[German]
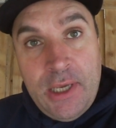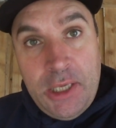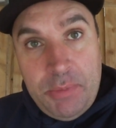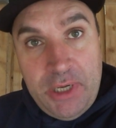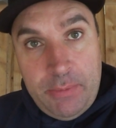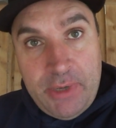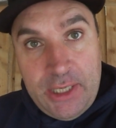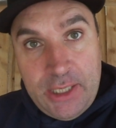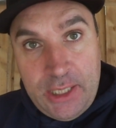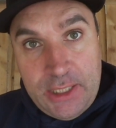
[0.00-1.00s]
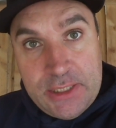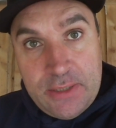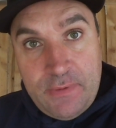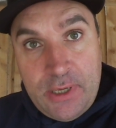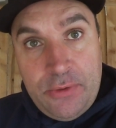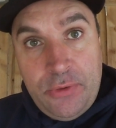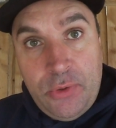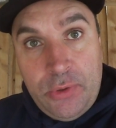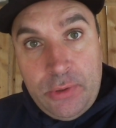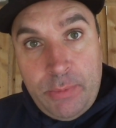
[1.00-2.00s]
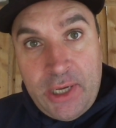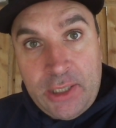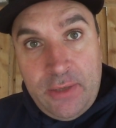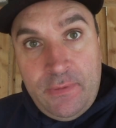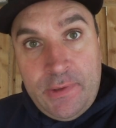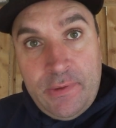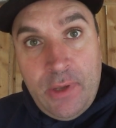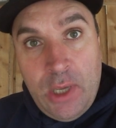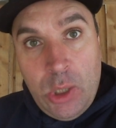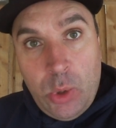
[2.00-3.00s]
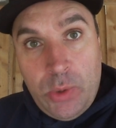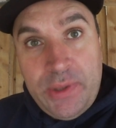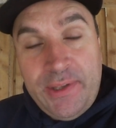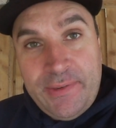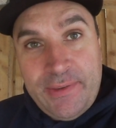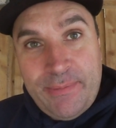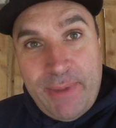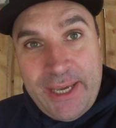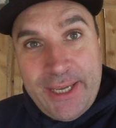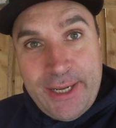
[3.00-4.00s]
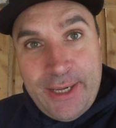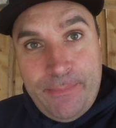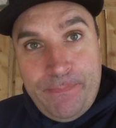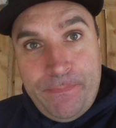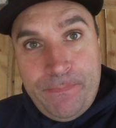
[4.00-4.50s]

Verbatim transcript: ich bin ehemaliger Rechtsanwalt und YouTube-Aktivist und dies ist mein Kanal.